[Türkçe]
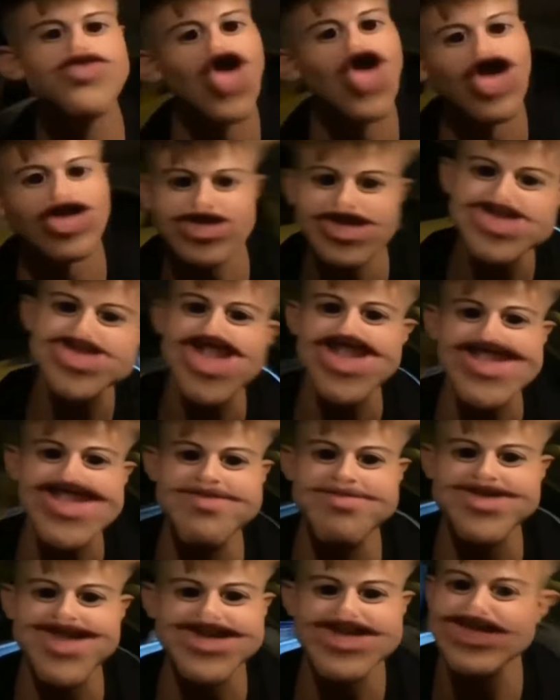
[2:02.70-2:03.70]
Arkadaşlar
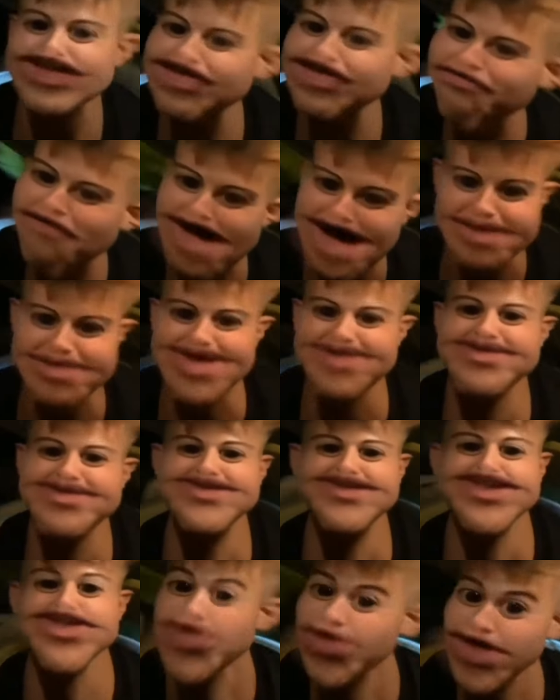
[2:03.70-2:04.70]
İmran ilk defa arabaya
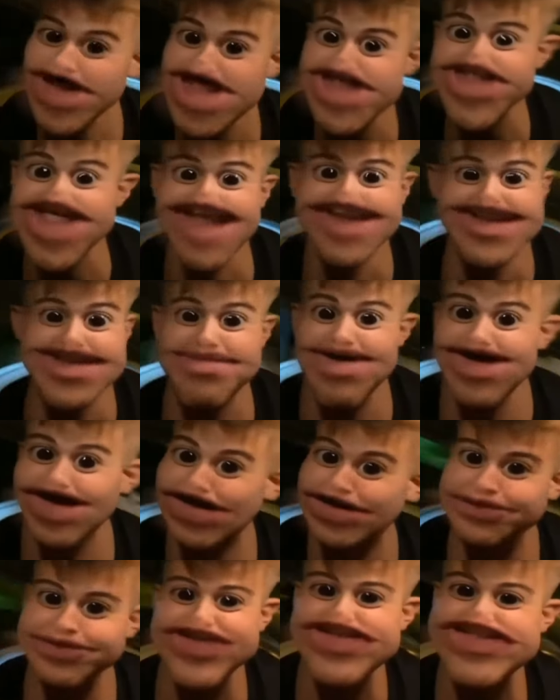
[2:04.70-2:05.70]
bindi. Çok heyecanlı.
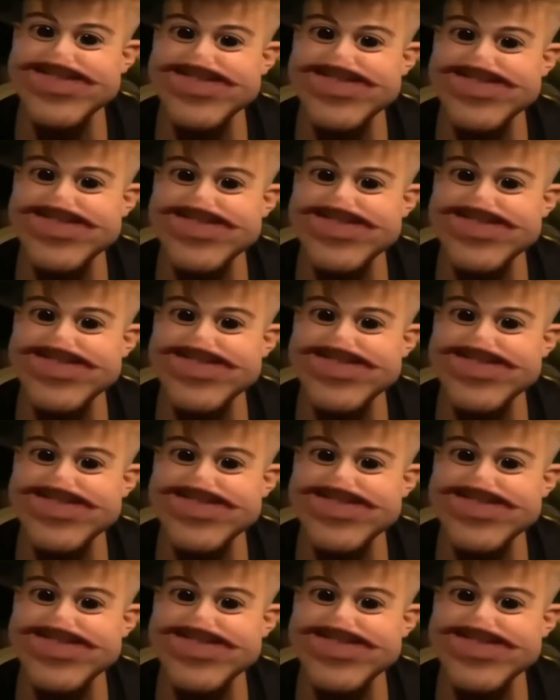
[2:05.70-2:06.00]
Bakalım nasıl?